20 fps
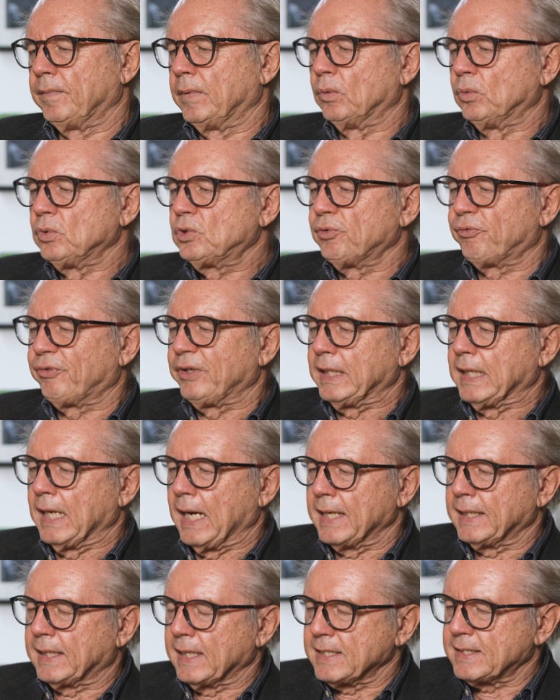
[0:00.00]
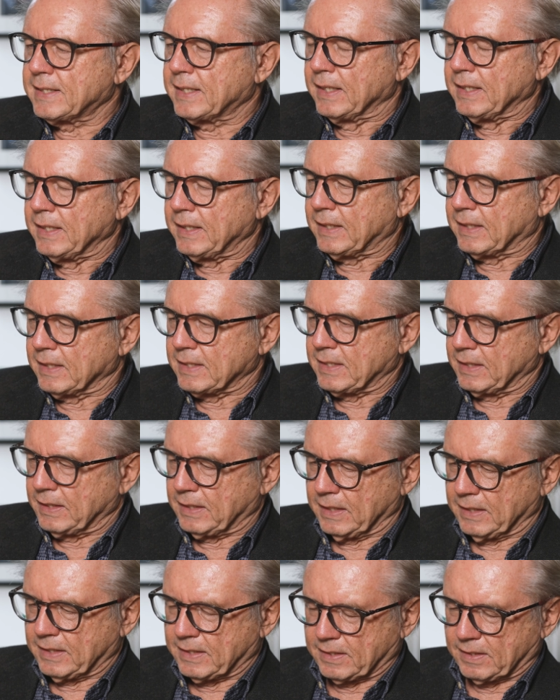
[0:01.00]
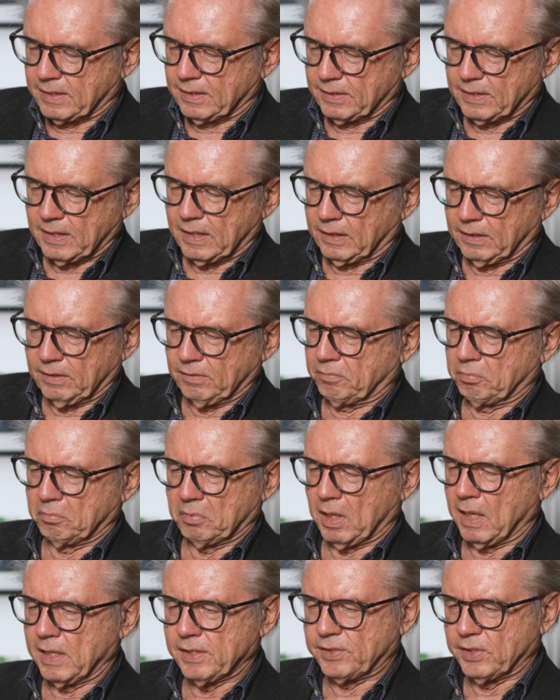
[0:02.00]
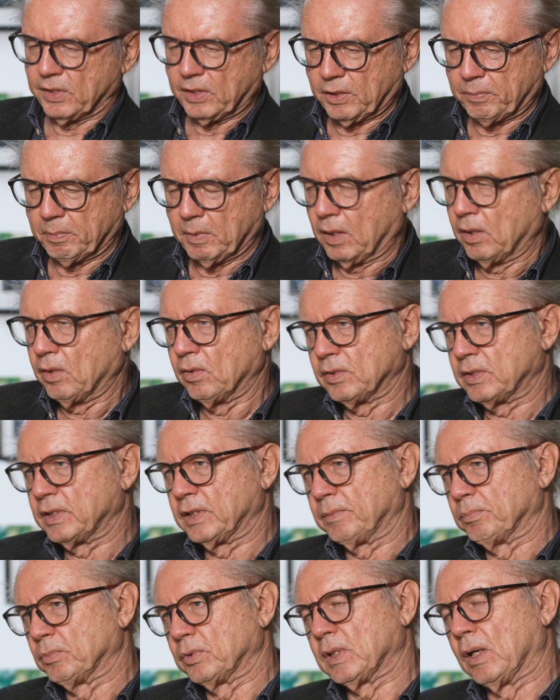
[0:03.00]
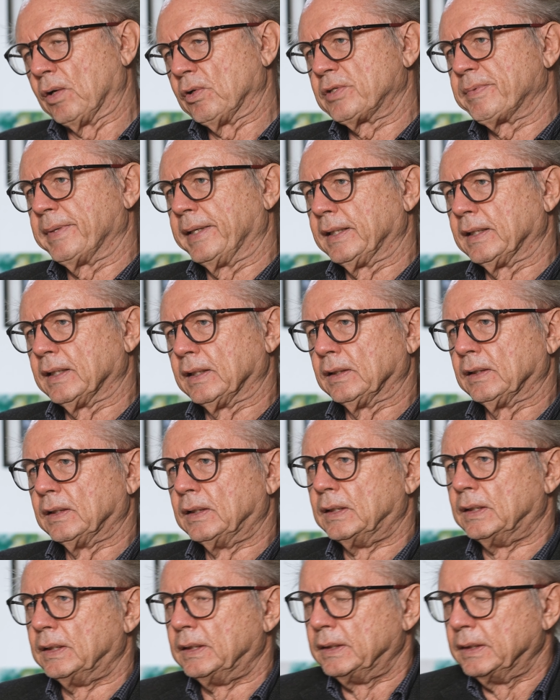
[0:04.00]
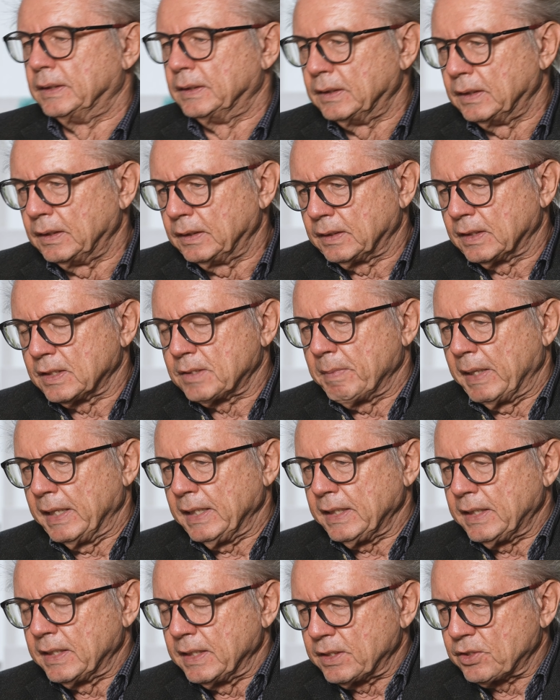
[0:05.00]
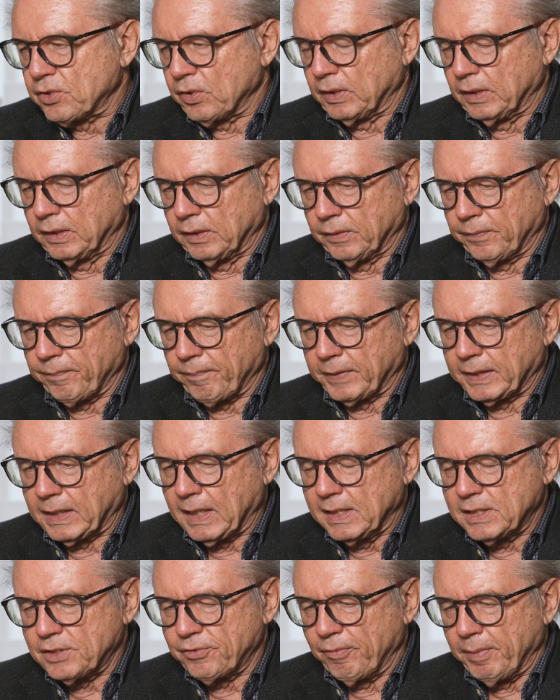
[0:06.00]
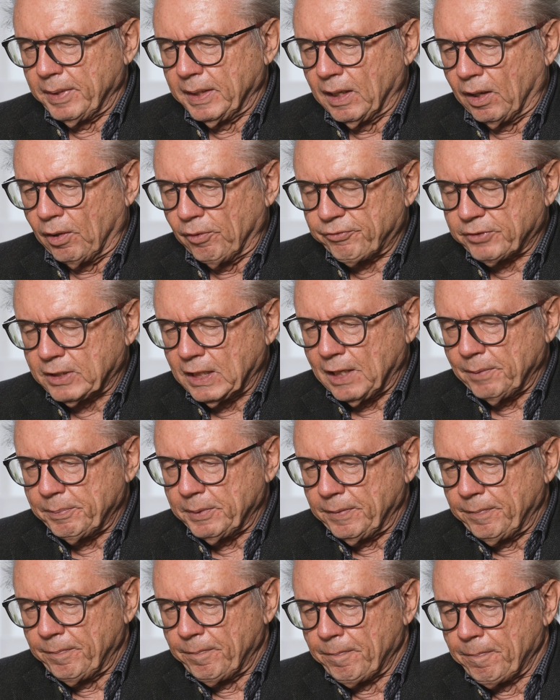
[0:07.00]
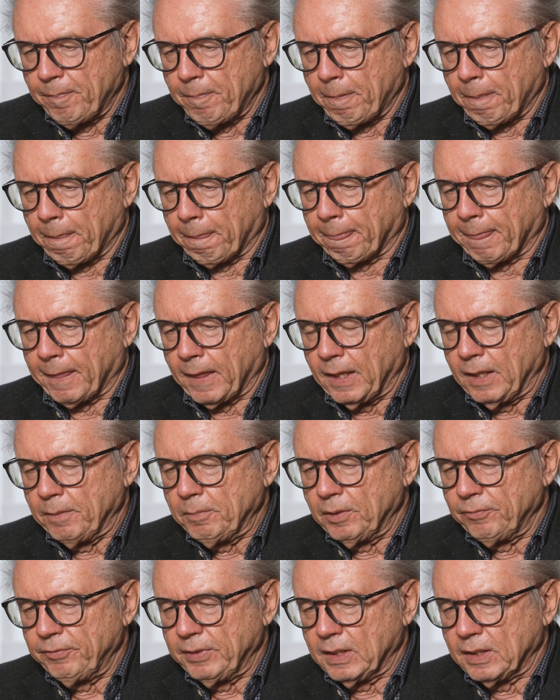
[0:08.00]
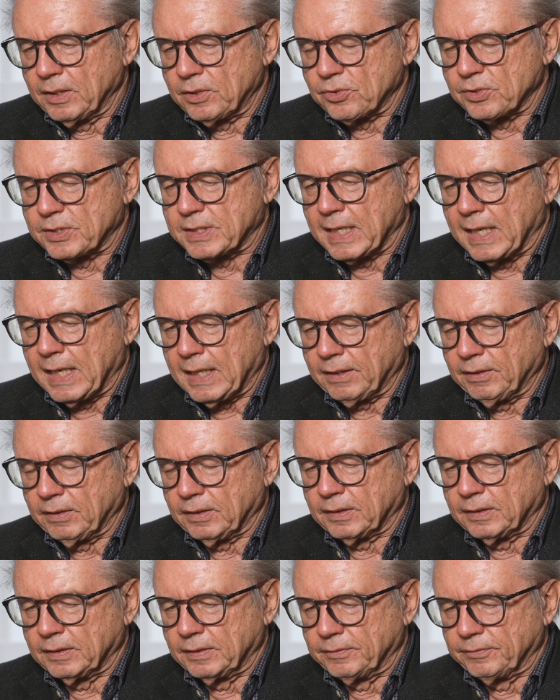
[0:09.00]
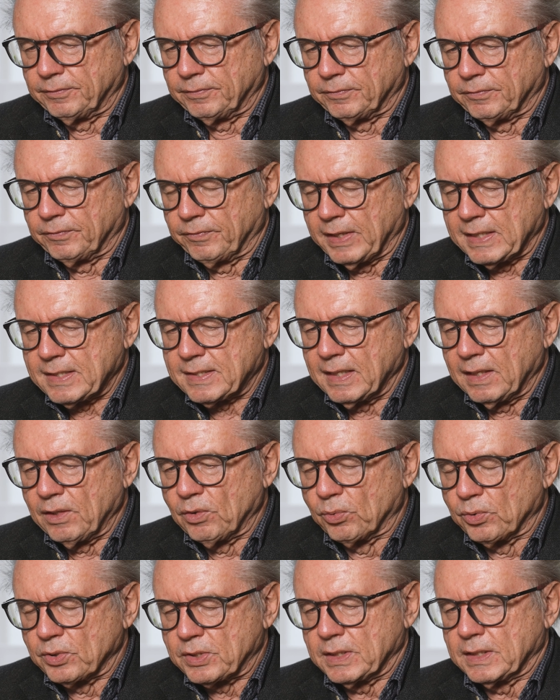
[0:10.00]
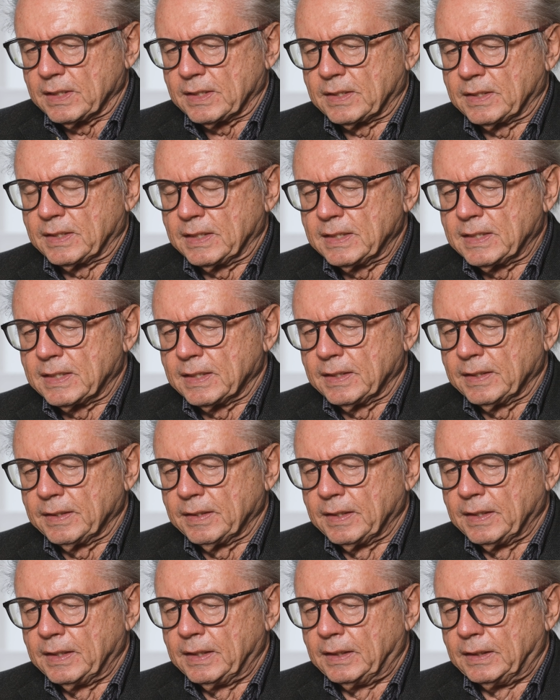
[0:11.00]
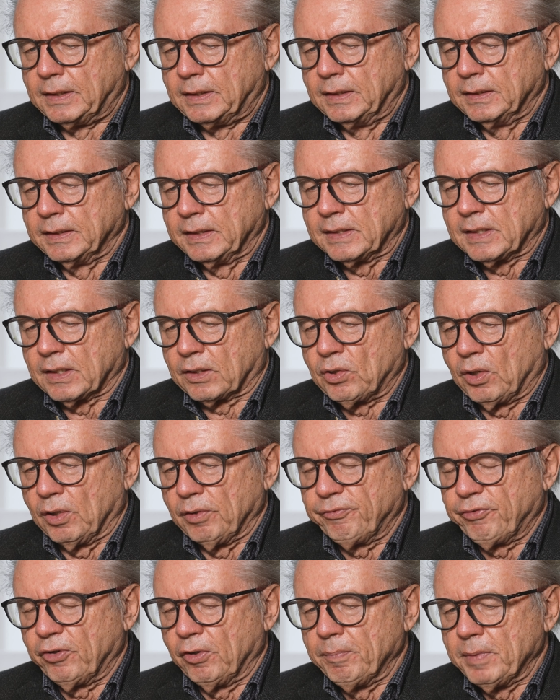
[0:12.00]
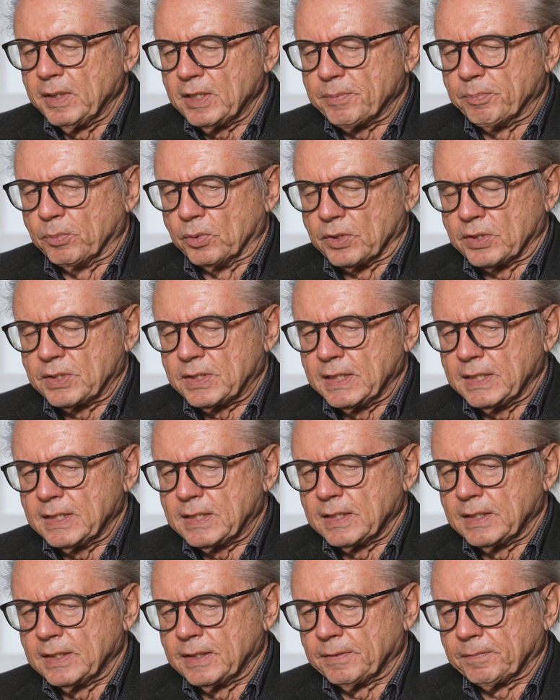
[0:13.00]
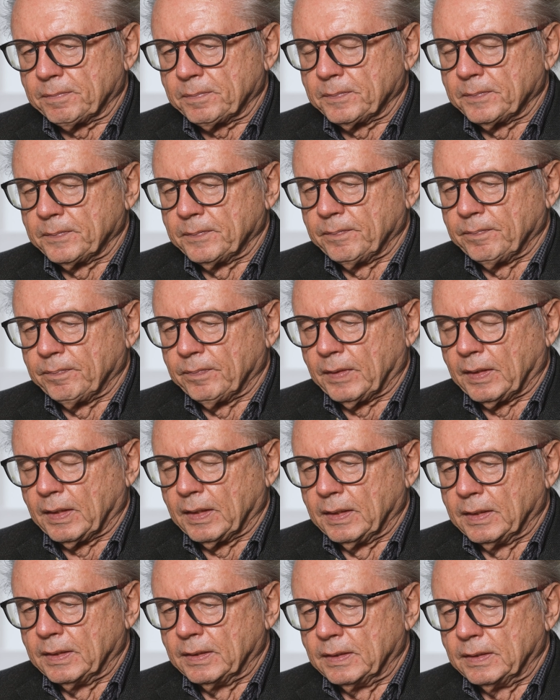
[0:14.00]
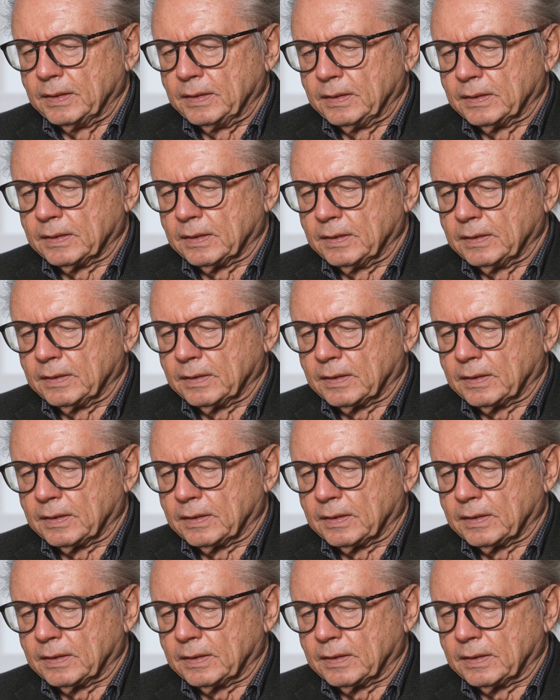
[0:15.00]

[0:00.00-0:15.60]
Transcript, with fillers: Unzufriedenheit heißt ja nicht, dass ich jetzt sage, ich halte es hier nicht mehr aus, ich muss auswandern. Äh, das meine ich nicht, sondern ich halte es für meine Aufgabe, immer wieder zu sagen, äh, was da los ist. Diese, dieser Konformismus, diese, äh,